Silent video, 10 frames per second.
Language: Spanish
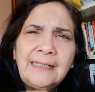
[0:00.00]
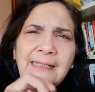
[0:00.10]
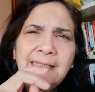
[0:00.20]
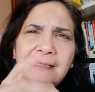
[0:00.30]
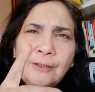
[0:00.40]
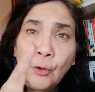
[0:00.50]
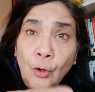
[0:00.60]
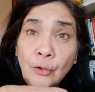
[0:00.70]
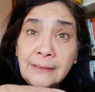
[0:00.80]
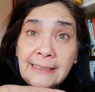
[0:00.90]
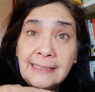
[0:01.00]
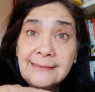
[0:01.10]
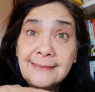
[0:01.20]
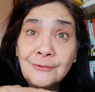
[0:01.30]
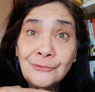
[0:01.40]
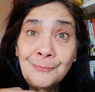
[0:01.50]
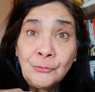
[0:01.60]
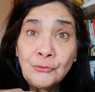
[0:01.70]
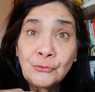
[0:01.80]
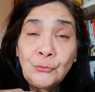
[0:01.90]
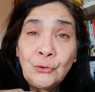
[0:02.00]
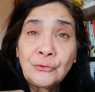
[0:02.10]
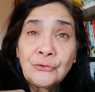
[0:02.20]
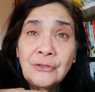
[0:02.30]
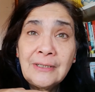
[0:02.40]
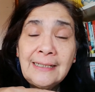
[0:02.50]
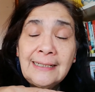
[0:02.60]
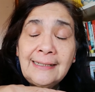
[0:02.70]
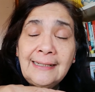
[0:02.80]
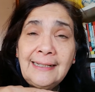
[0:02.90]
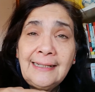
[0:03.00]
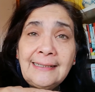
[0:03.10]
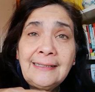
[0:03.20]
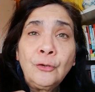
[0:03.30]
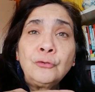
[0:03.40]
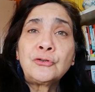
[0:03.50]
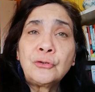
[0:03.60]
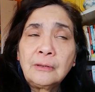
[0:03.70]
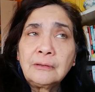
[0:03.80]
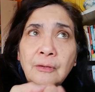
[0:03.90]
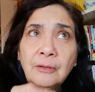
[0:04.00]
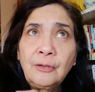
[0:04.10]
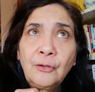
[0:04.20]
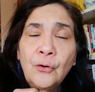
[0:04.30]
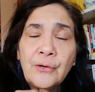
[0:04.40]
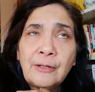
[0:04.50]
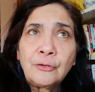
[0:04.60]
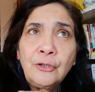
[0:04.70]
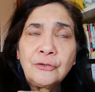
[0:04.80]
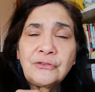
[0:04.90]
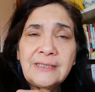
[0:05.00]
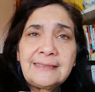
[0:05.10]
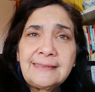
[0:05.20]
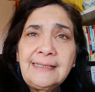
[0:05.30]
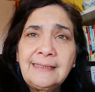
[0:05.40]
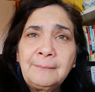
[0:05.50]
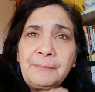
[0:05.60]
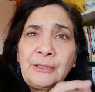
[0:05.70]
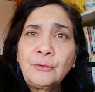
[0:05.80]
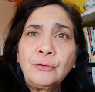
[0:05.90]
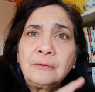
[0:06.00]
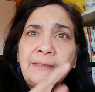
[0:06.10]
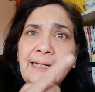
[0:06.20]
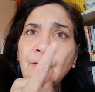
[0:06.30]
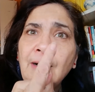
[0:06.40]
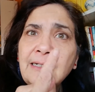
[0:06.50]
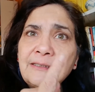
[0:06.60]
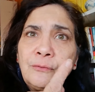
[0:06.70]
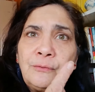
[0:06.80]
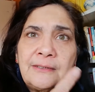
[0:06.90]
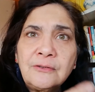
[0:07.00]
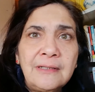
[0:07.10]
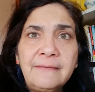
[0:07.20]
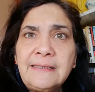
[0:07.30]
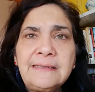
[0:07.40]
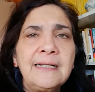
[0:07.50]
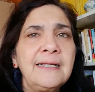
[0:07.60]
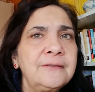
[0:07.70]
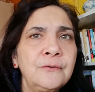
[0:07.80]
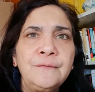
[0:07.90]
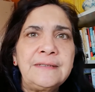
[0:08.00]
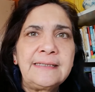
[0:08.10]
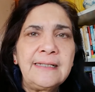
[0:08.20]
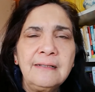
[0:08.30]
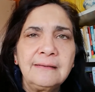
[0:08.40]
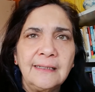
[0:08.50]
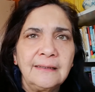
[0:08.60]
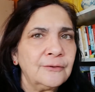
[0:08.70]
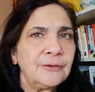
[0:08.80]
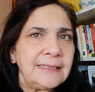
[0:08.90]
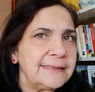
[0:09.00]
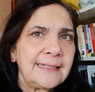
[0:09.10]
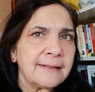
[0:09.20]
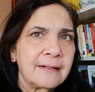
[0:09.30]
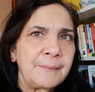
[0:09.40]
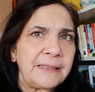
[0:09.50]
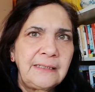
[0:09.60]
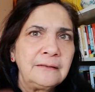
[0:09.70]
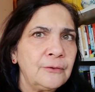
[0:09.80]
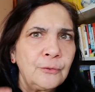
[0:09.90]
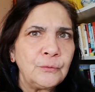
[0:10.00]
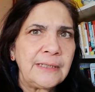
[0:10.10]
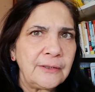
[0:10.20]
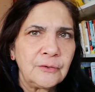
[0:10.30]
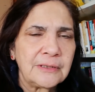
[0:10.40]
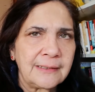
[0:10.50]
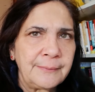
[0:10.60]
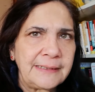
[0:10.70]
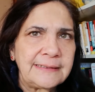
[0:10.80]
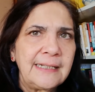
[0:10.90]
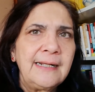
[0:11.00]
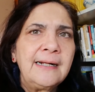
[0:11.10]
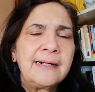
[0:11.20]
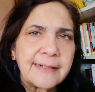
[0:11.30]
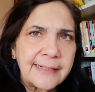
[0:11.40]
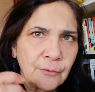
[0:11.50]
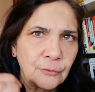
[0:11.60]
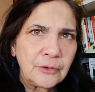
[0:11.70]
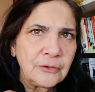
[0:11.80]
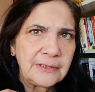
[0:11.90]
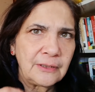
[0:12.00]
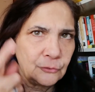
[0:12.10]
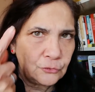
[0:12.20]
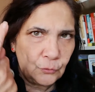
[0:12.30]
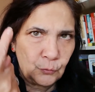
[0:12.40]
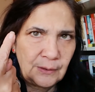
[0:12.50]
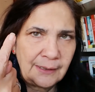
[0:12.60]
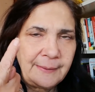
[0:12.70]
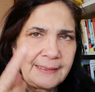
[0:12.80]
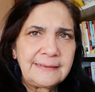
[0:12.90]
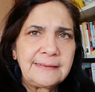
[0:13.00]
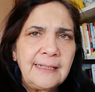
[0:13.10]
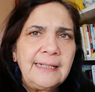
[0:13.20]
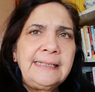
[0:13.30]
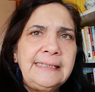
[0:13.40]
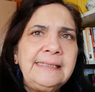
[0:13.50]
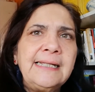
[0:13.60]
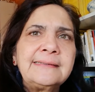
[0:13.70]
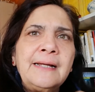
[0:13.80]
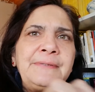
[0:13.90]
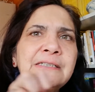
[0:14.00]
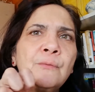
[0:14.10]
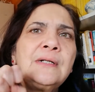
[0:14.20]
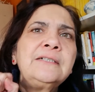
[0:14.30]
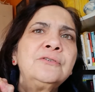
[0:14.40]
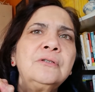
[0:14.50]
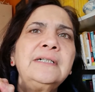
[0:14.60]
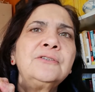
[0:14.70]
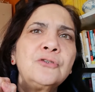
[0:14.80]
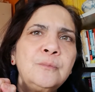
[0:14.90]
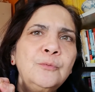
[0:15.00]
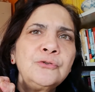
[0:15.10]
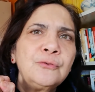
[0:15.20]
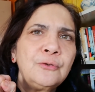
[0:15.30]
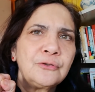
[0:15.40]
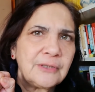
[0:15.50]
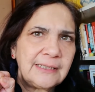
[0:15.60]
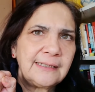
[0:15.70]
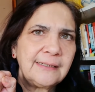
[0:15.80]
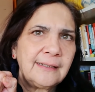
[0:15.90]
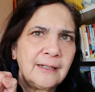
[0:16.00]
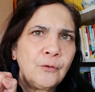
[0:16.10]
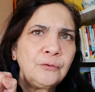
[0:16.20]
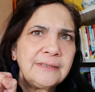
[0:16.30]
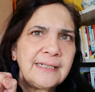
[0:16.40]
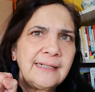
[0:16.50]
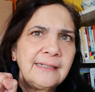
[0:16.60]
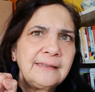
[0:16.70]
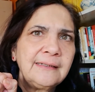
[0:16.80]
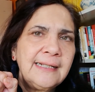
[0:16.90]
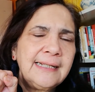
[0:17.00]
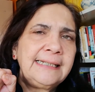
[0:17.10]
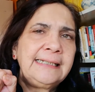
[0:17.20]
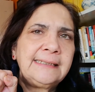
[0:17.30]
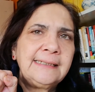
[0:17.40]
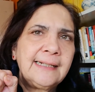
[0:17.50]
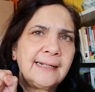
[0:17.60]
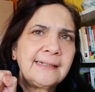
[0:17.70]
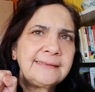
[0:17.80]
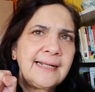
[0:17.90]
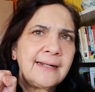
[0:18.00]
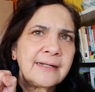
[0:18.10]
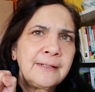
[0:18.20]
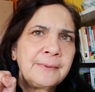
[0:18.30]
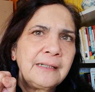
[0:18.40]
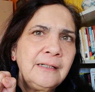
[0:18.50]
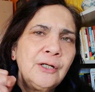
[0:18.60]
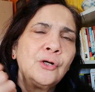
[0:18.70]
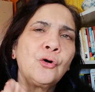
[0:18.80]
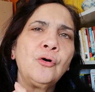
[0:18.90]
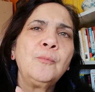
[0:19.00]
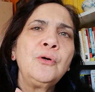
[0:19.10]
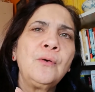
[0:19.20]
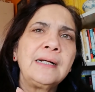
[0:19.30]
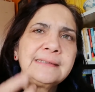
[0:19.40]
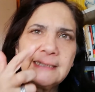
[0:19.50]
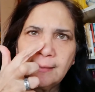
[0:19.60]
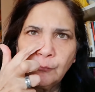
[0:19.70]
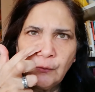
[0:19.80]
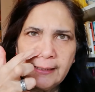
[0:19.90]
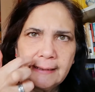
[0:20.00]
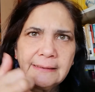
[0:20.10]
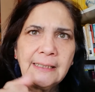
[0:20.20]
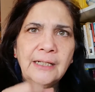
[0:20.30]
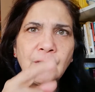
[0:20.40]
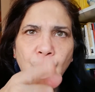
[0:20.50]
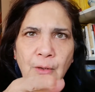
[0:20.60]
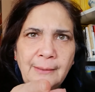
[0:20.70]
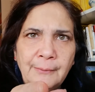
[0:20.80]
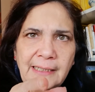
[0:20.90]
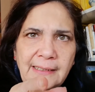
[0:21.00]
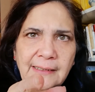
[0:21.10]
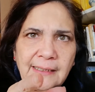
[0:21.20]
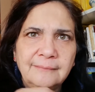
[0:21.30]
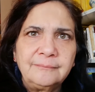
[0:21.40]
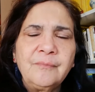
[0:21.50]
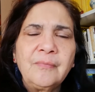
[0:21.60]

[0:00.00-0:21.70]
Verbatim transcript: y cortas esos músculos, eh, los, los reconoces, sí, pero con que lo hagas una sola vez es suficiente, no tienes que repetirlo una y otra vez. Reconócelos una vez y ya sabes cuáles son esos músculos que tienes que contraer y tirar hacia arriba, como lo hace la mujer con la vagina.